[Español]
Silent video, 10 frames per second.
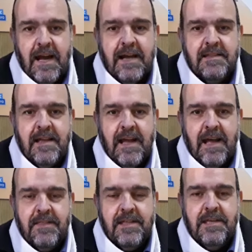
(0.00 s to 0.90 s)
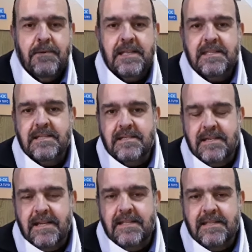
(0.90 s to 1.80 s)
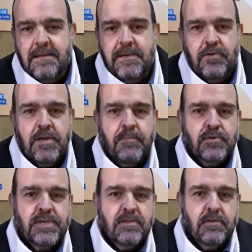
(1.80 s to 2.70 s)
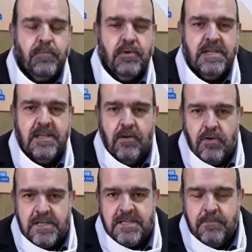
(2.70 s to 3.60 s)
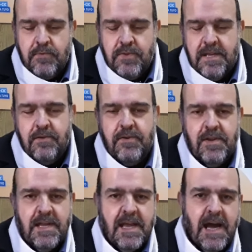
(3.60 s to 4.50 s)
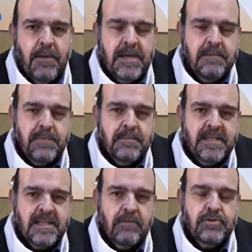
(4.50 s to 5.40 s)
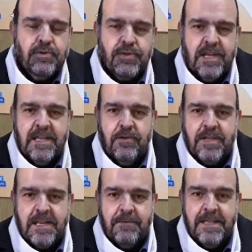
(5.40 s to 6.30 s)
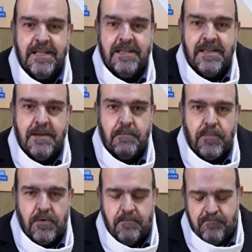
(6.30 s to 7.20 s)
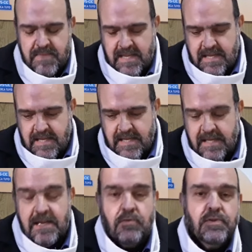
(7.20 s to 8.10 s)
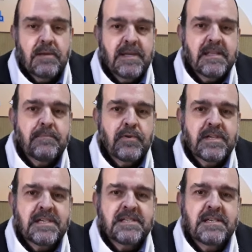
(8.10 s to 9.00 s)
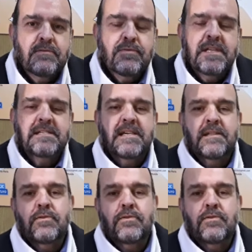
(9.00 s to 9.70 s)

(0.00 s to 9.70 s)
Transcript: hasta de debates en términos de proyectos políticos que se pudieron haber implementado y sostenido a través del tiempo y que justamente por esas circunstancias